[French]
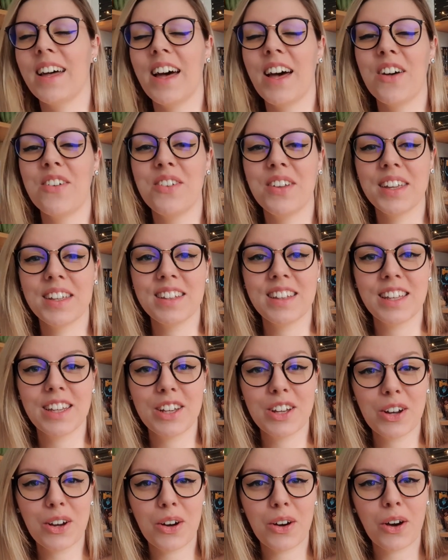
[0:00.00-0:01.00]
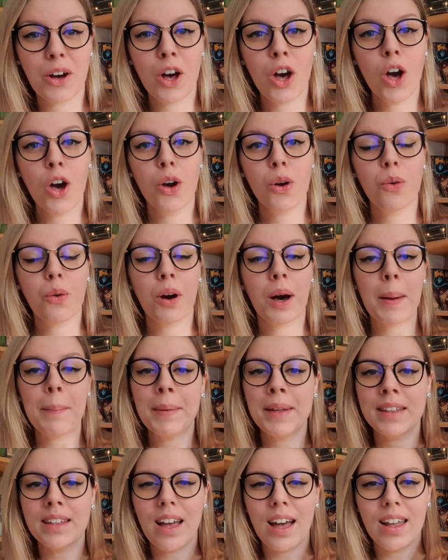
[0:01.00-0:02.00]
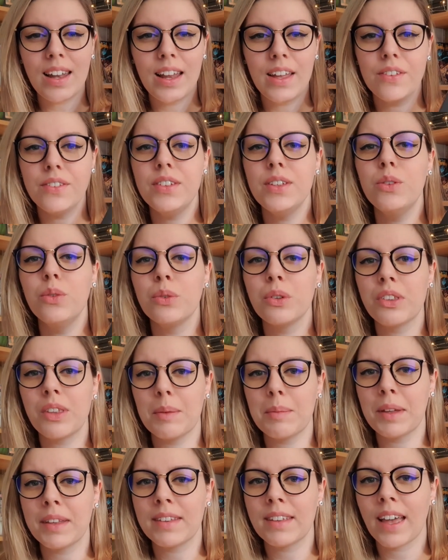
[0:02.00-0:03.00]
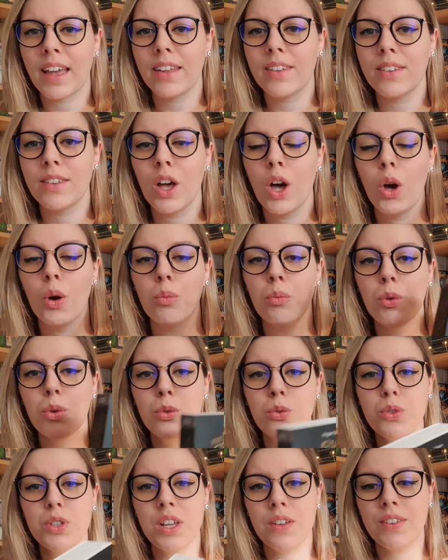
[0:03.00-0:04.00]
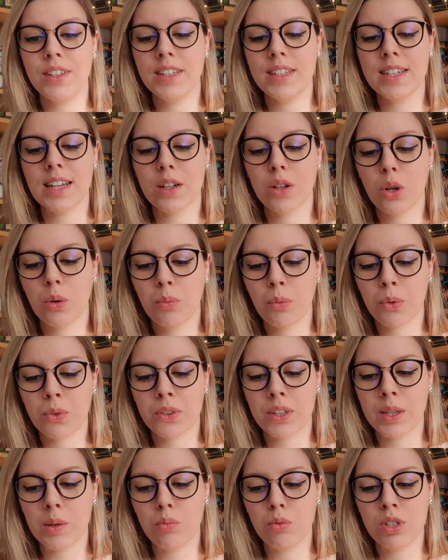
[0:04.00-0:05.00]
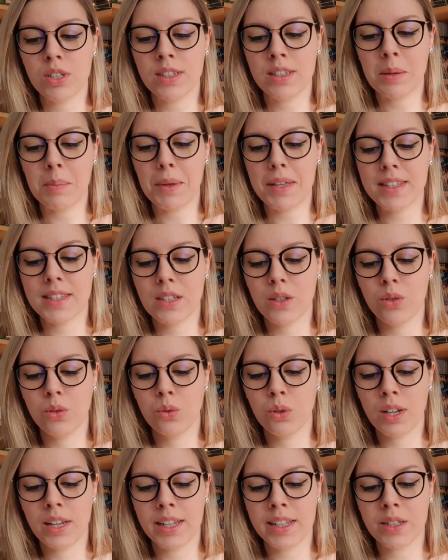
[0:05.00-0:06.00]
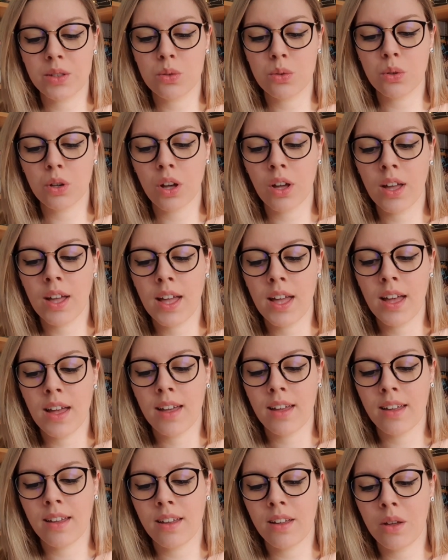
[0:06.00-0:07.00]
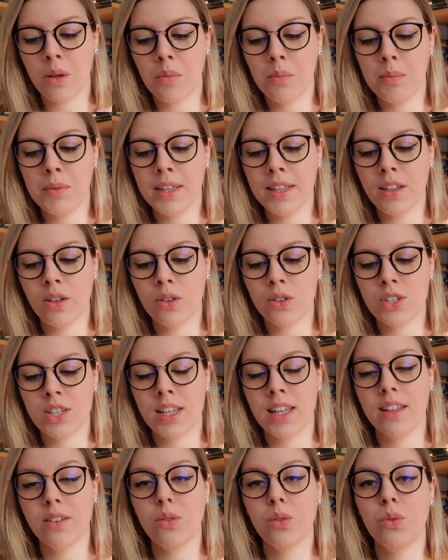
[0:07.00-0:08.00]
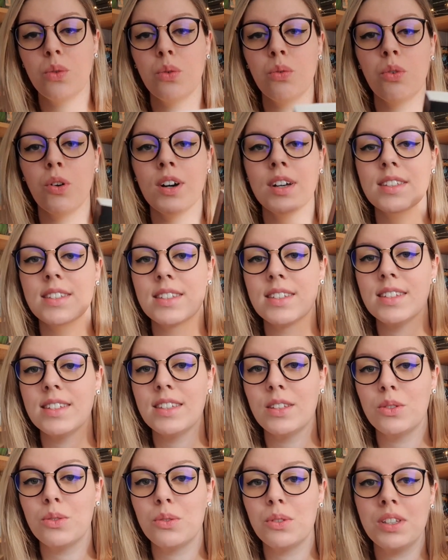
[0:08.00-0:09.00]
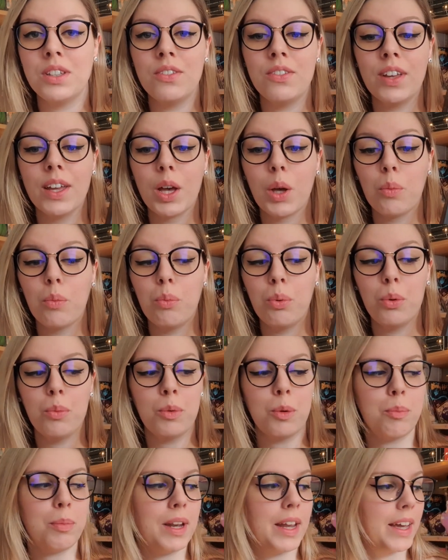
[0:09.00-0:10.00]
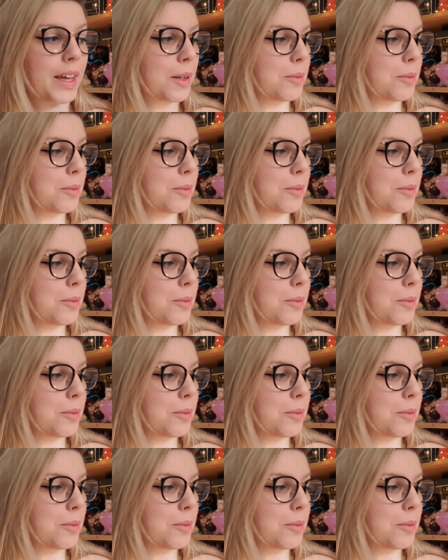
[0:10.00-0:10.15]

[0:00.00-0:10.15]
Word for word: avec des corps qu'on ramène à la vie, donc ça m'intéresse beaucoup. J'avais déjà commencé et puis j'étais passée une autre lecture, euh, mais euh, j'ai hâte de voir si cet univers peut me plaire.